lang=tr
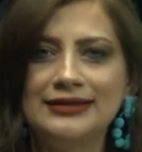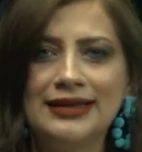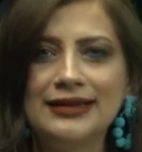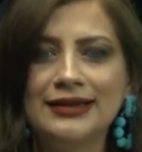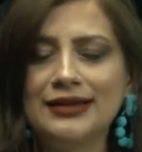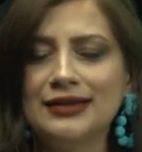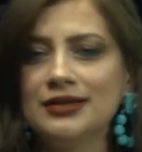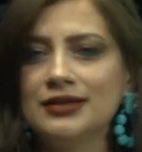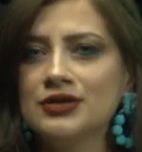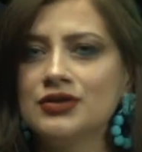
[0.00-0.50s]

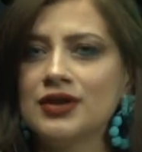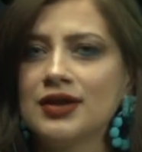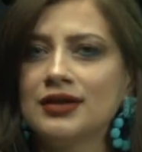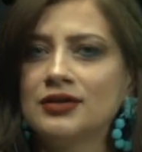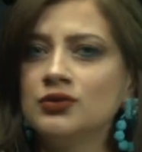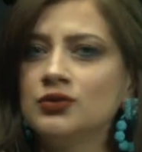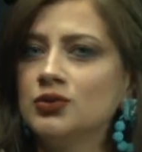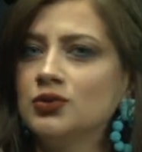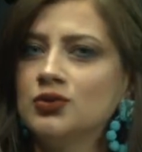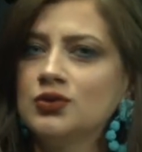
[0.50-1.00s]

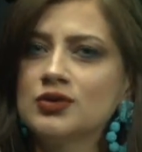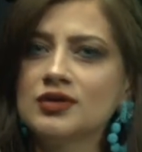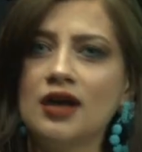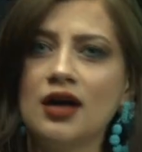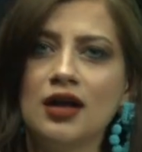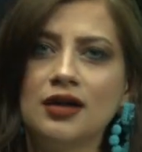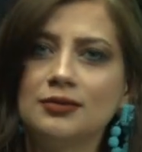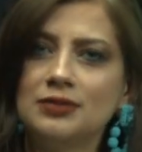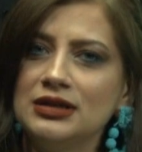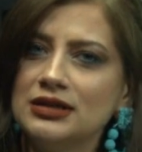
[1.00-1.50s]
denenecek
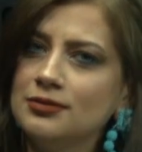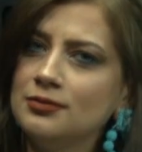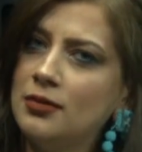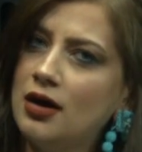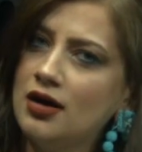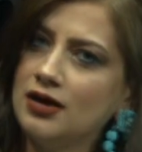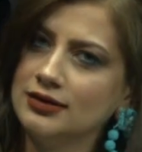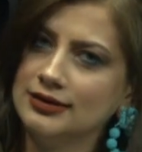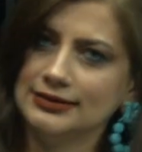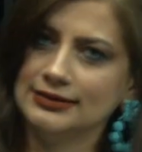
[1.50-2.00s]
duygusal bir
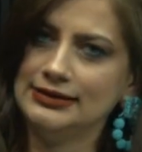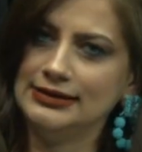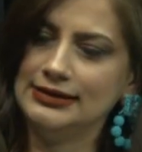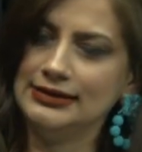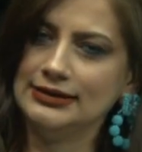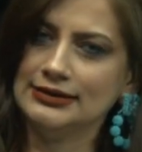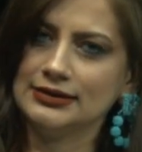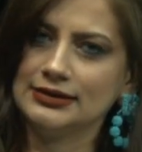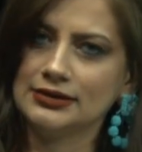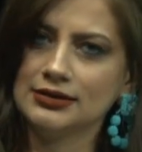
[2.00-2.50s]
bağ da
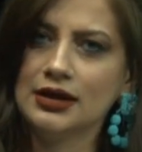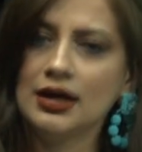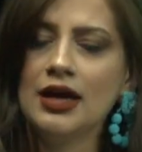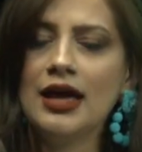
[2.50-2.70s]
değildir.